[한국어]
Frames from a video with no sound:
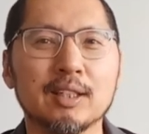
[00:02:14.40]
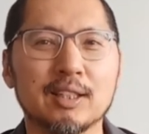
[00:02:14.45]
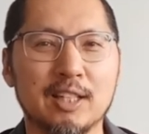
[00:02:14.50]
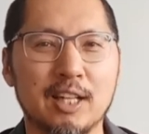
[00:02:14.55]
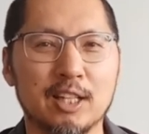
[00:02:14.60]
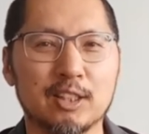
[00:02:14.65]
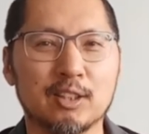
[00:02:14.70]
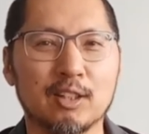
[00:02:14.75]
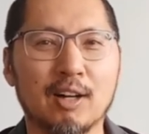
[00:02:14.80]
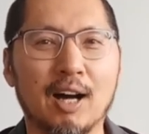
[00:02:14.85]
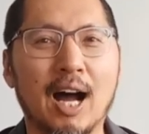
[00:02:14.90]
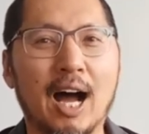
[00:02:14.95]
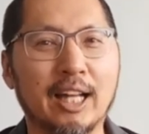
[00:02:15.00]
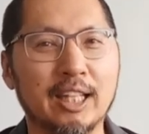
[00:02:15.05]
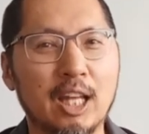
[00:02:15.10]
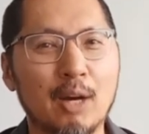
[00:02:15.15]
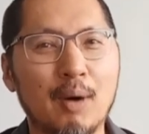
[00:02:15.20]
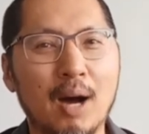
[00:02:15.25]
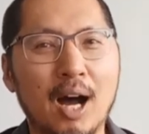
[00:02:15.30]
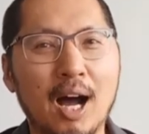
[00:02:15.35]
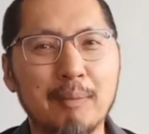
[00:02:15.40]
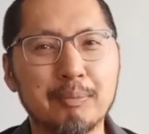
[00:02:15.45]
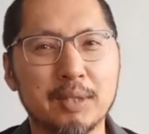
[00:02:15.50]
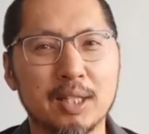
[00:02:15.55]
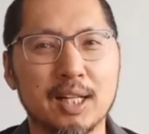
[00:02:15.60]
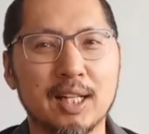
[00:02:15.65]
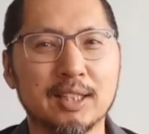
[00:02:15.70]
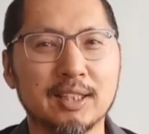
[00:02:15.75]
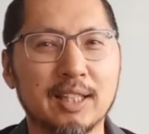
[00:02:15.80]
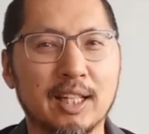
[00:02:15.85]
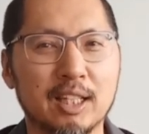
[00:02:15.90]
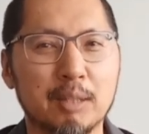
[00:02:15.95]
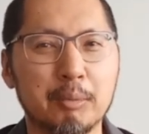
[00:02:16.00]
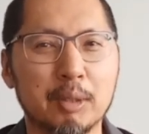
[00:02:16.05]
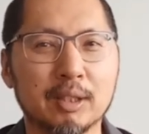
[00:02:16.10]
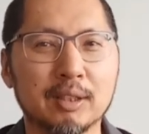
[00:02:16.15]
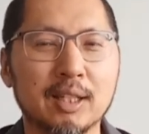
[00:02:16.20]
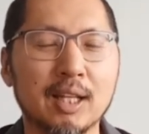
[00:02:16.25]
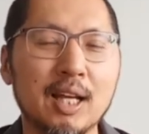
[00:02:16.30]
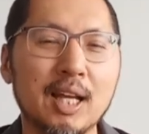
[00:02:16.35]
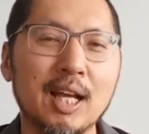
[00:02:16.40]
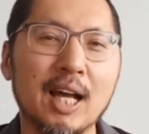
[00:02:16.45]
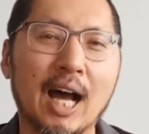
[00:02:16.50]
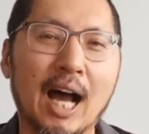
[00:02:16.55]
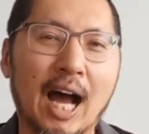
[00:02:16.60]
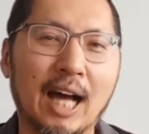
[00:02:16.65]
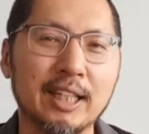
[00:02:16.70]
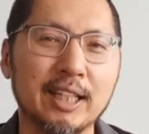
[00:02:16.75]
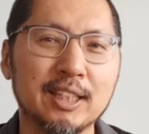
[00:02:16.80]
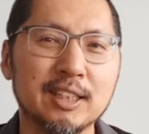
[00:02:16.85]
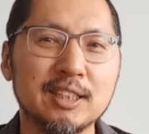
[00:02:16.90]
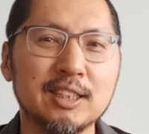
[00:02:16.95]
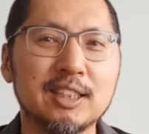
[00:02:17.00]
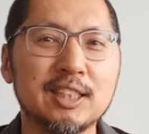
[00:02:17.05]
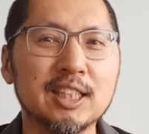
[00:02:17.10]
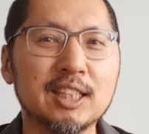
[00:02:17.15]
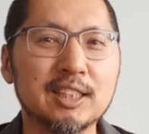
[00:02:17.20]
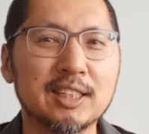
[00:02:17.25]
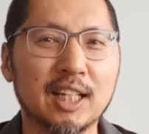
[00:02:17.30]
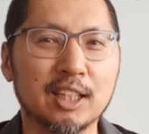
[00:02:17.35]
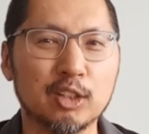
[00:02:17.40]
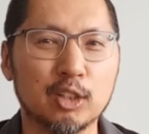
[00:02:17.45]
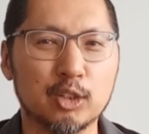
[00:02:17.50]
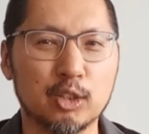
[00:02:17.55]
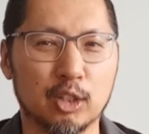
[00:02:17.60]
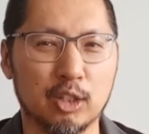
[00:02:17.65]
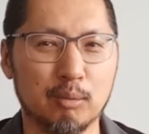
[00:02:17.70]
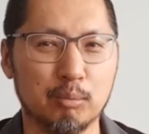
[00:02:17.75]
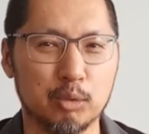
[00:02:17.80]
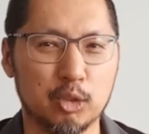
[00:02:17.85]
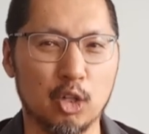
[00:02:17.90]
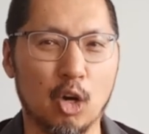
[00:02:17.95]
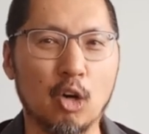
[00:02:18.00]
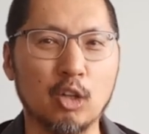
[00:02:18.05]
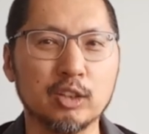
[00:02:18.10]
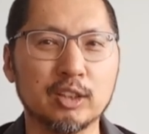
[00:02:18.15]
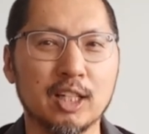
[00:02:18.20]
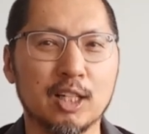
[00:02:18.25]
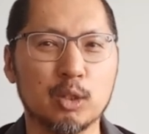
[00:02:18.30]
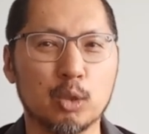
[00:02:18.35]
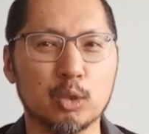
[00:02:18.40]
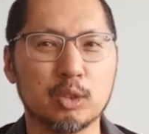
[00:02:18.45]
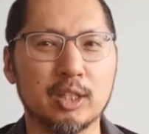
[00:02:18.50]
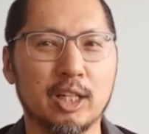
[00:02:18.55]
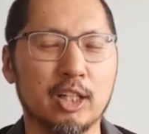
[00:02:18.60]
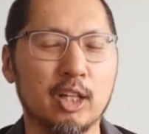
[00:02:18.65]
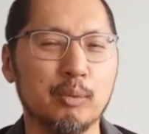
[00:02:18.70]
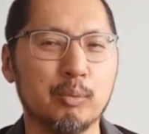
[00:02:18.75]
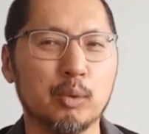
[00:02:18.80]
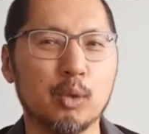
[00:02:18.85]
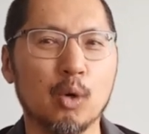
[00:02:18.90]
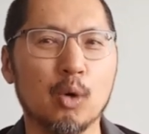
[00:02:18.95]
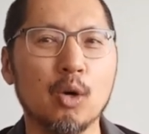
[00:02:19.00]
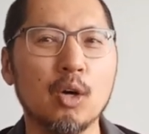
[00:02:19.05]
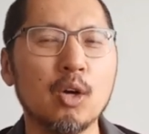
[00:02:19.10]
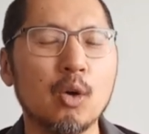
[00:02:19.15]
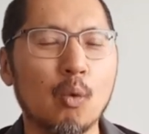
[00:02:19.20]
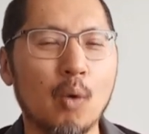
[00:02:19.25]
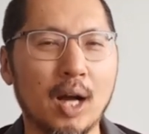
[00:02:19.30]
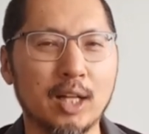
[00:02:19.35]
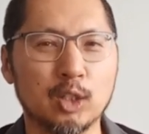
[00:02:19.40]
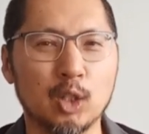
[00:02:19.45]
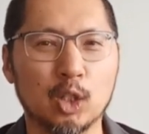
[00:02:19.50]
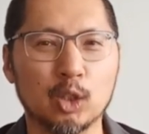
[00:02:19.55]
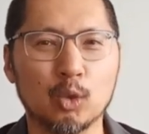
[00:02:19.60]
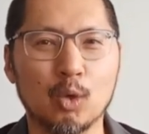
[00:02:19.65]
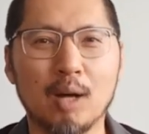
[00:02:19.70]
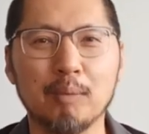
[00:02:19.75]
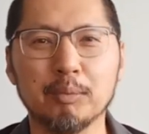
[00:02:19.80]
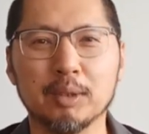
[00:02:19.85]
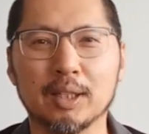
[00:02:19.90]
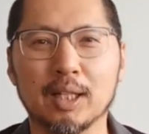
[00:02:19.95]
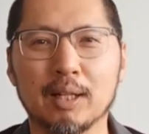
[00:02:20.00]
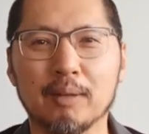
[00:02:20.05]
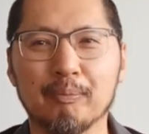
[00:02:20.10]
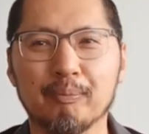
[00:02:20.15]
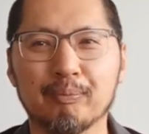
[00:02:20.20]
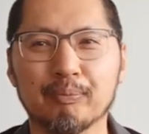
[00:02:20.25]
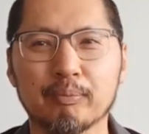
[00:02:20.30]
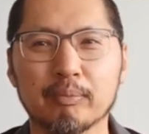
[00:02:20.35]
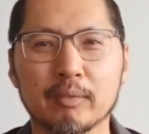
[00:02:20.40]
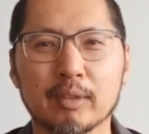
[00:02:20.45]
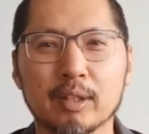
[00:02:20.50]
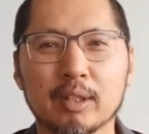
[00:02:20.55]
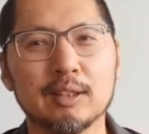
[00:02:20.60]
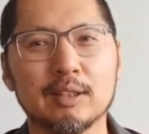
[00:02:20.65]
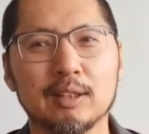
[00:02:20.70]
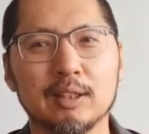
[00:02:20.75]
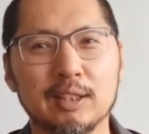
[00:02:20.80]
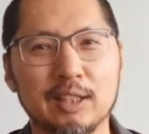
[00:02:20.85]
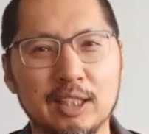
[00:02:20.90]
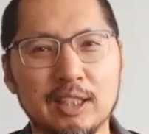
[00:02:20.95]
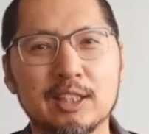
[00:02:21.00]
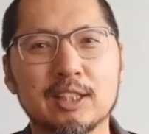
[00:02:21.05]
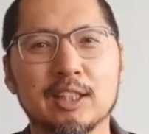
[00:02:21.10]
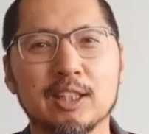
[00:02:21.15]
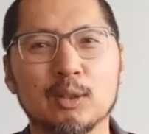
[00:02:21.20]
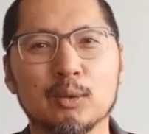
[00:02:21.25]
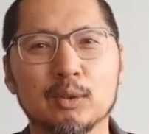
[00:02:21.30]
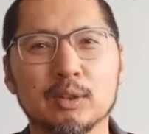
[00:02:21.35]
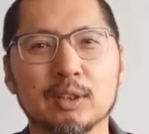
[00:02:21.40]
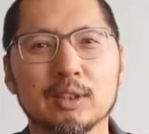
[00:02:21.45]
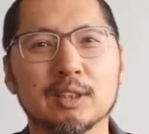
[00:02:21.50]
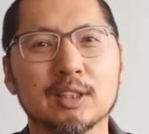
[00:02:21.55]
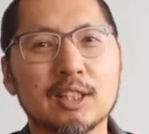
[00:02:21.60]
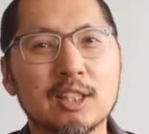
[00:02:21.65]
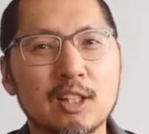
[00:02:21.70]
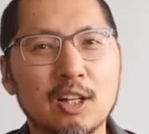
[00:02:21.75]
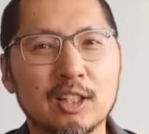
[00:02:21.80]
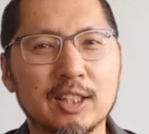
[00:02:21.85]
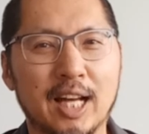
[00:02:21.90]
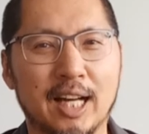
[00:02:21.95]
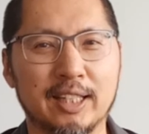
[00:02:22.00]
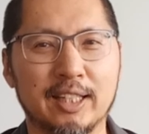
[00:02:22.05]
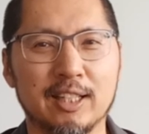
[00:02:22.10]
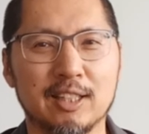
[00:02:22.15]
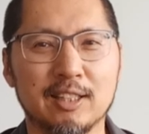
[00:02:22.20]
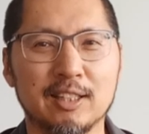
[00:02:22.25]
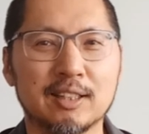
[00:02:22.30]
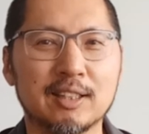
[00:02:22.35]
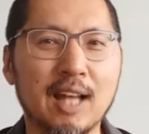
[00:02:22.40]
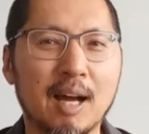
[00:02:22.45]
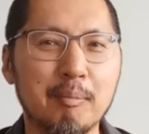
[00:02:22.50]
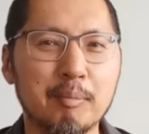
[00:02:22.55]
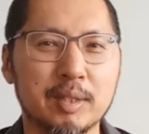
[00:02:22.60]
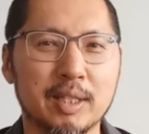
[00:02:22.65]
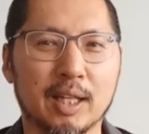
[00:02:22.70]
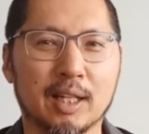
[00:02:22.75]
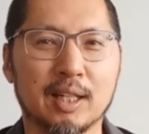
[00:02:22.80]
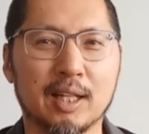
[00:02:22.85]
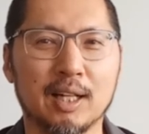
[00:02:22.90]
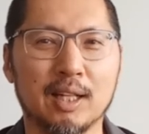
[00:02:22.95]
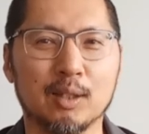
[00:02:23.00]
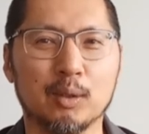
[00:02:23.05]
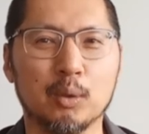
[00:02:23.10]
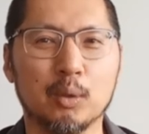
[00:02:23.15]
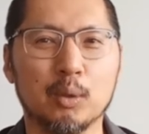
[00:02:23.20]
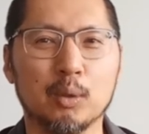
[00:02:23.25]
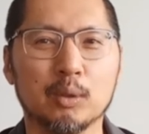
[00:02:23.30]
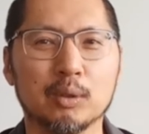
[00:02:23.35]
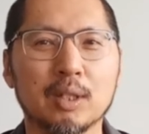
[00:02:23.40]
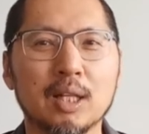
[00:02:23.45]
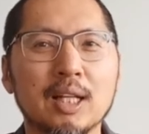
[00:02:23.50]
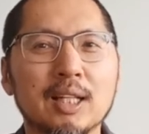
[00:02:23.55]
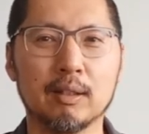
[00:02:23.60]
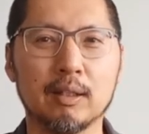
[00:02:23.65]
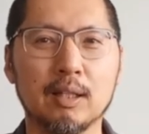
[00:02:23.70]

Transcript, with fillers: 그래서 아내와 합체를 하는 날이면 아내는 직장녀처럼 정장으로 차려입고 화장도 합니다. 이 친구는 그런 아내를 탐색하고